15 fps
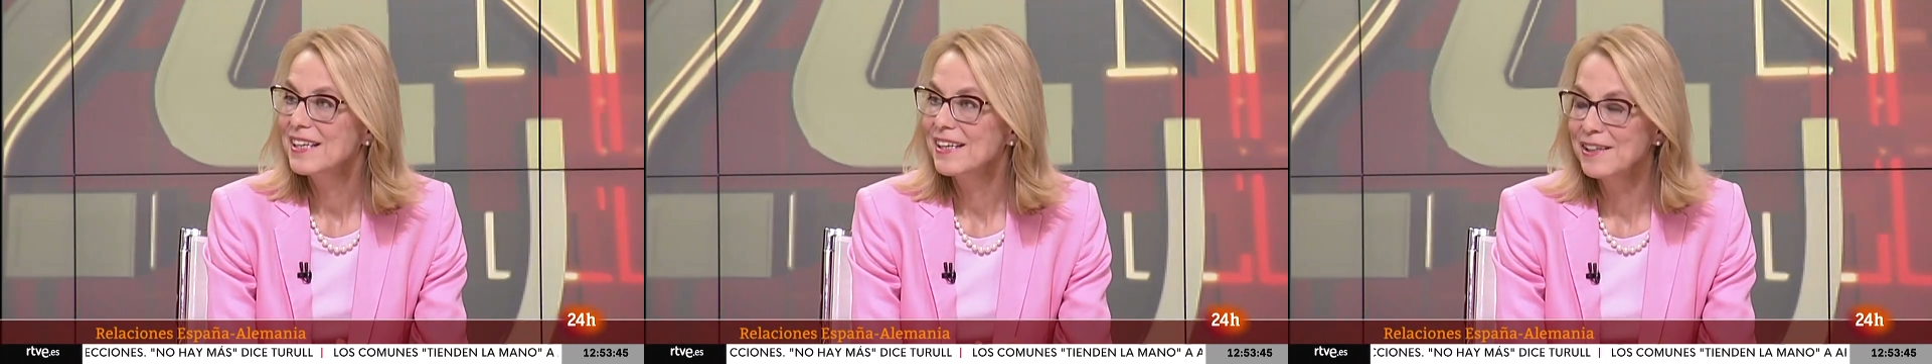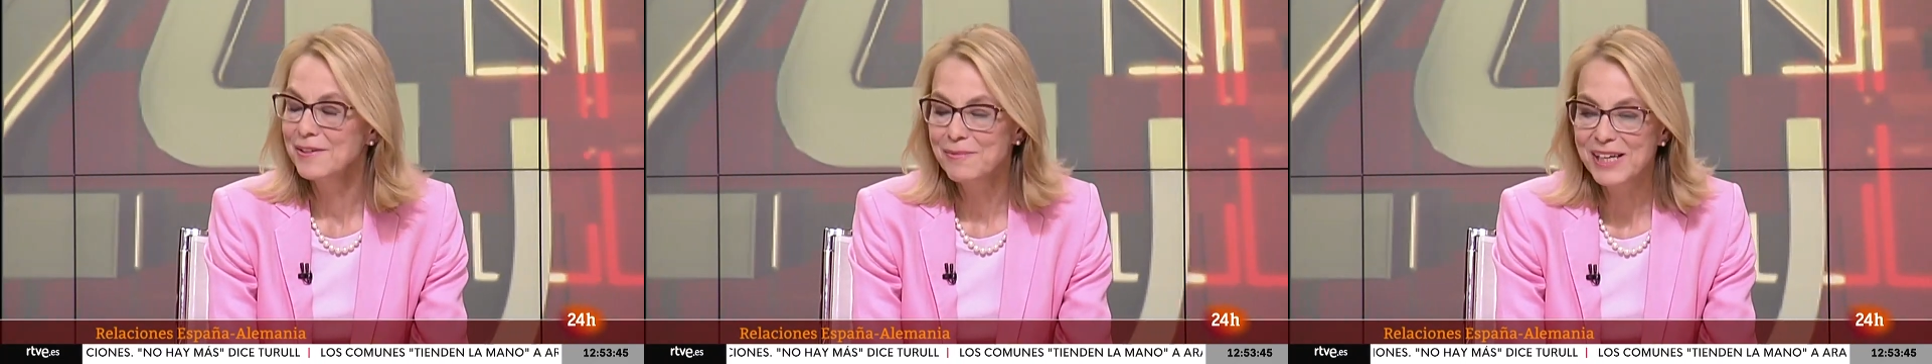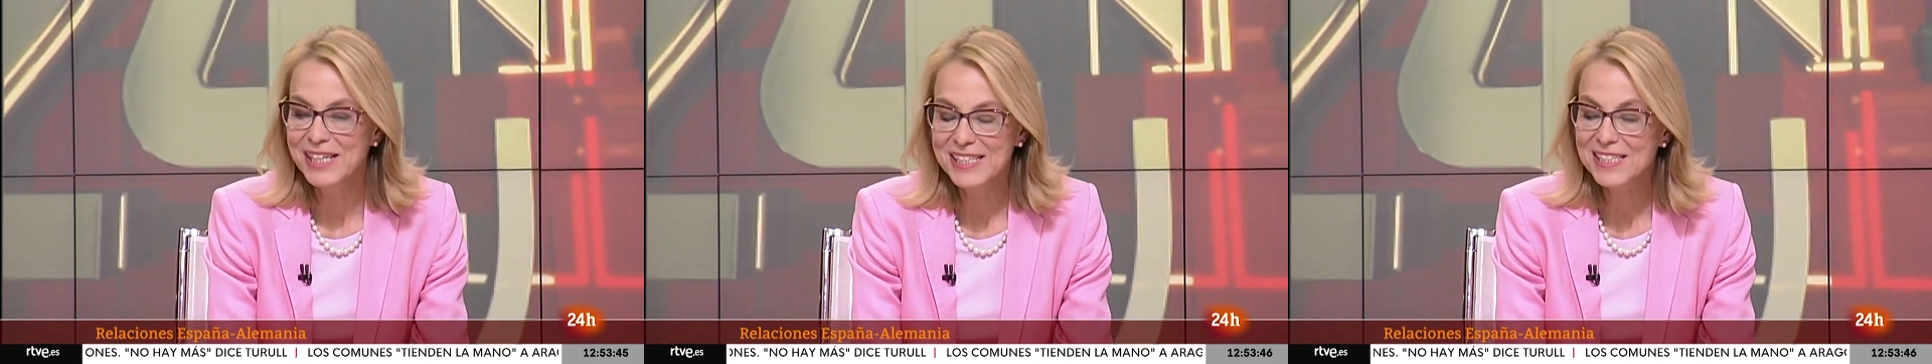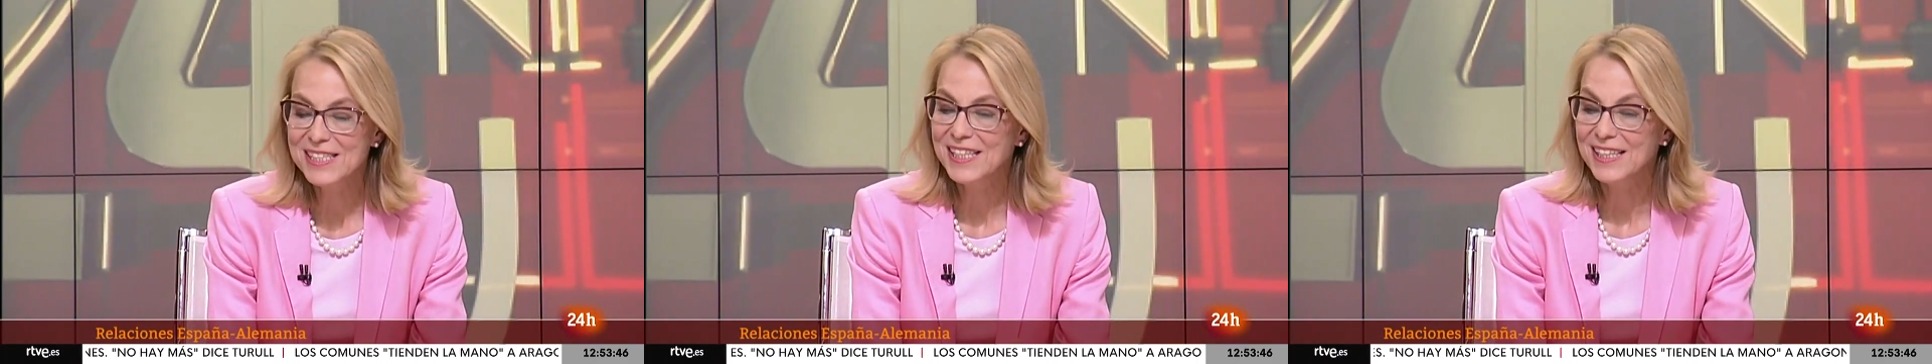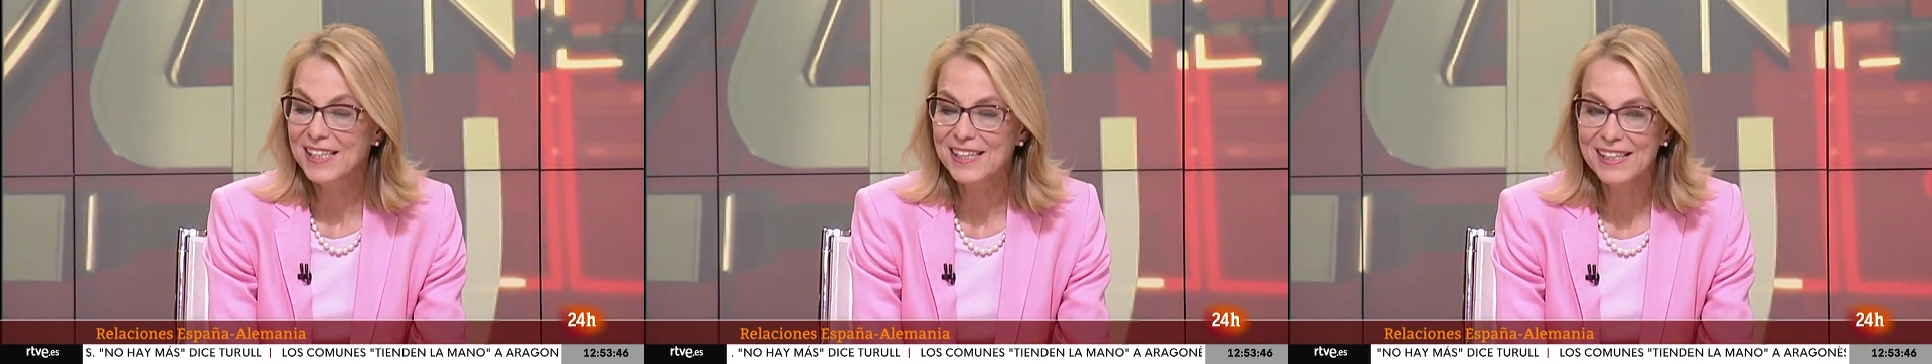eh, más
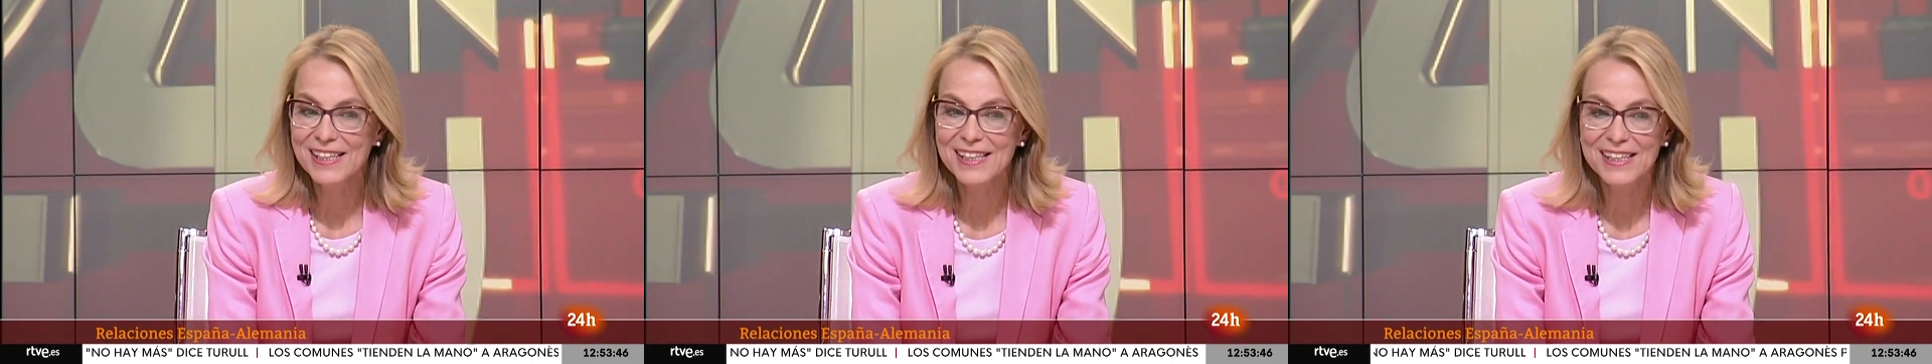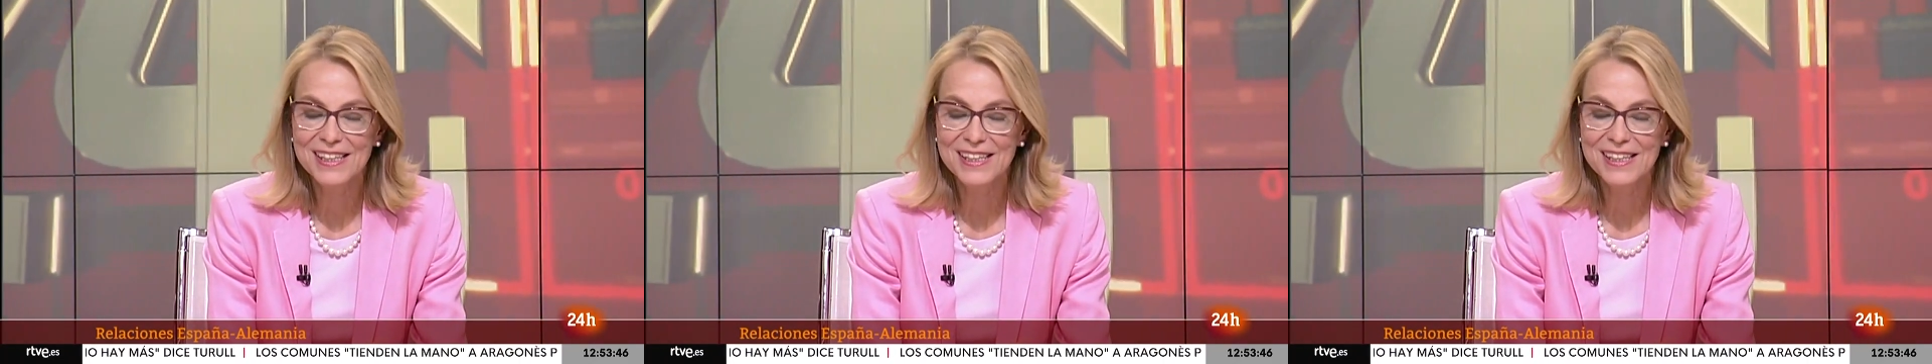que,